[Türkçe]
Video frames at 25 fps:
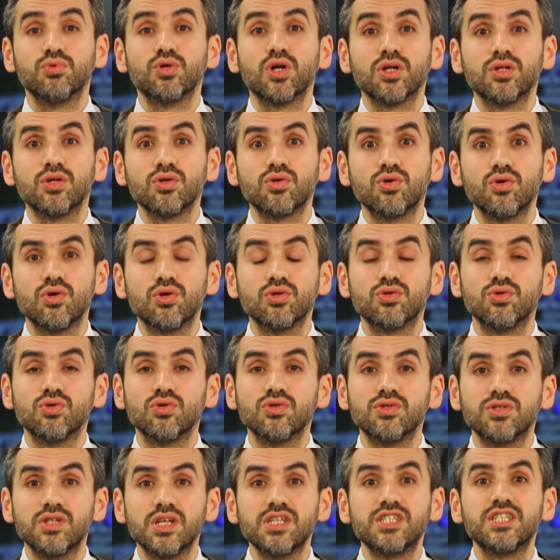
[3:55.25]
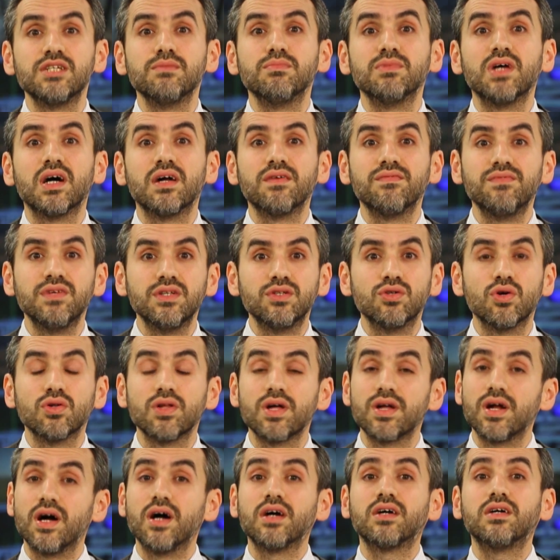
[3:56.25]
Burada gördüğünüz resimler,
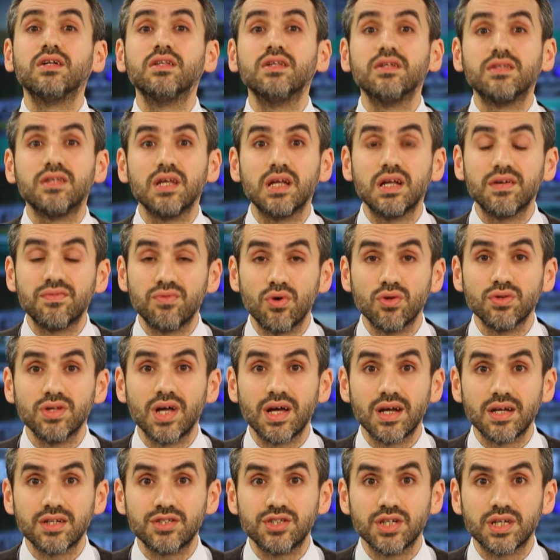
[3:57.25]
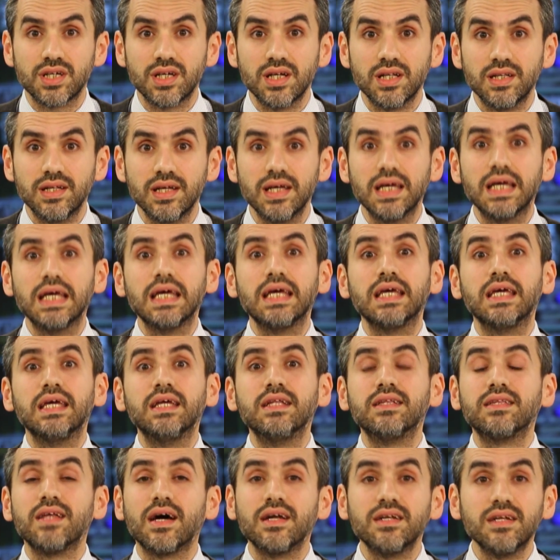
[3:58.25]
videolar akıllı telefonlarla çekildi.
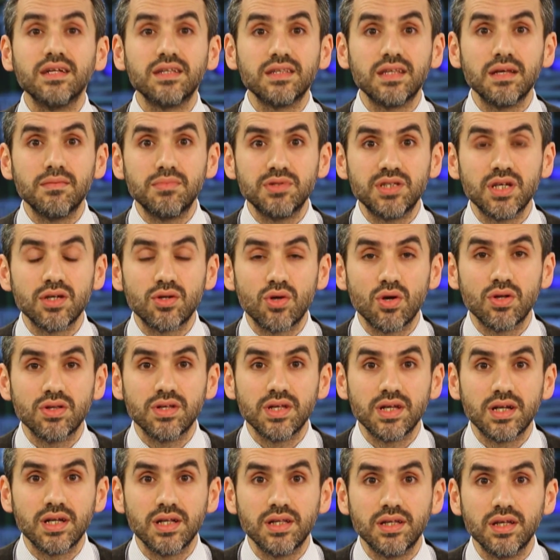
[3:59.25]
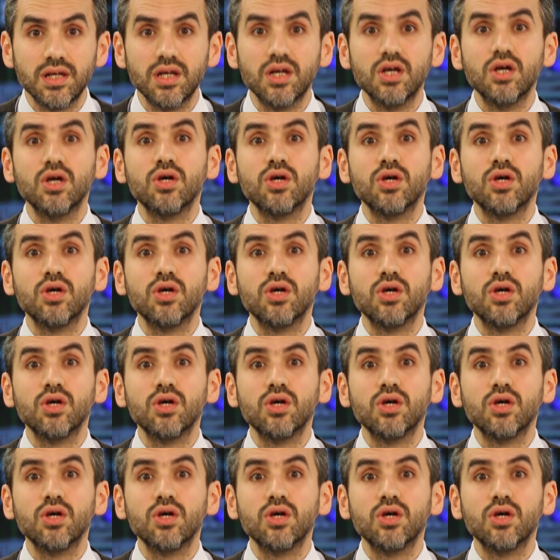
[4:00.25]
İnternetle bize gönderildi.